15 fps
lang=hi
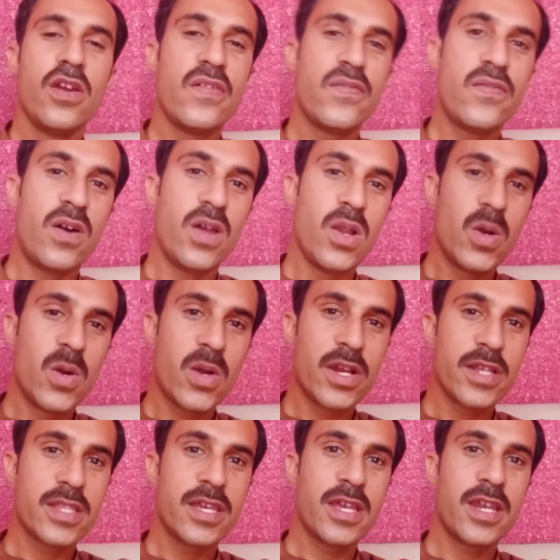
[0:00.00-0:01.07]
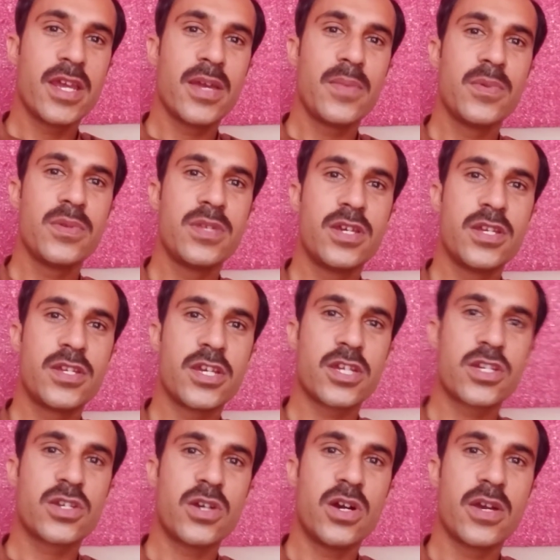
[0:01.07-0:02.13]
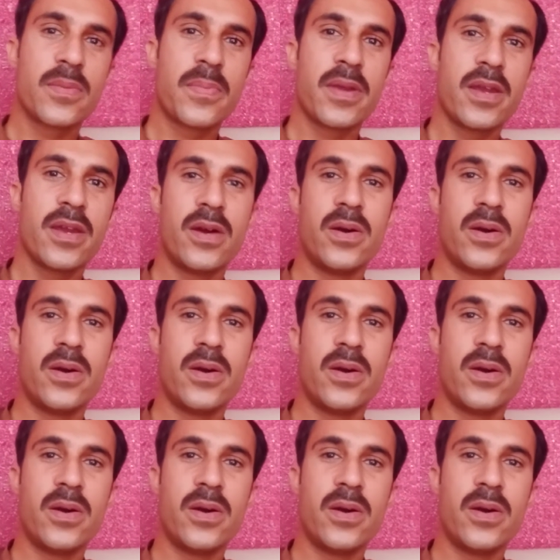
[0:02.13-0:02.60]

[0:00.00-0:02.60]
फॉलो करते रहें मुझे टिकटॉक पे